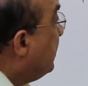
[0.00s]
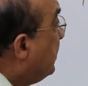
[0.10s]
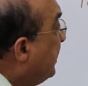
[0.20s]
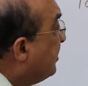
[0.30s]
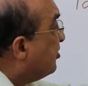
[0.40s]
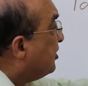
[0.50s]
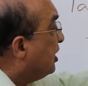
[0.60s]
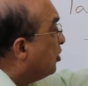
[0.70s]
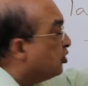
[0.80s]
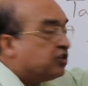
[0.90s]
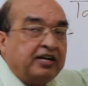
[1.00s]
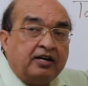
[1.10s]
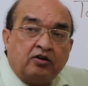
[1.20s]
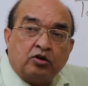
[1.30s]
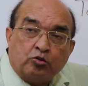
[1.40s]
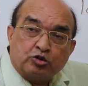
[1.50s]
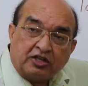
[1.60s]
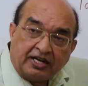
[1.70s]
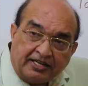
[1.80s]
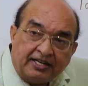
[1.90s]
टैक्स ग्रोथ रेट
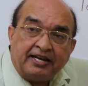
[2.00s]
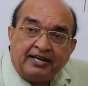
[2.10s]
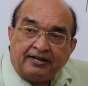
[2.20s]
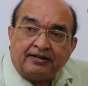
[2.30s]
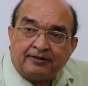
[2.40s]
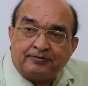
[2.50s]
उतना ही रहेगा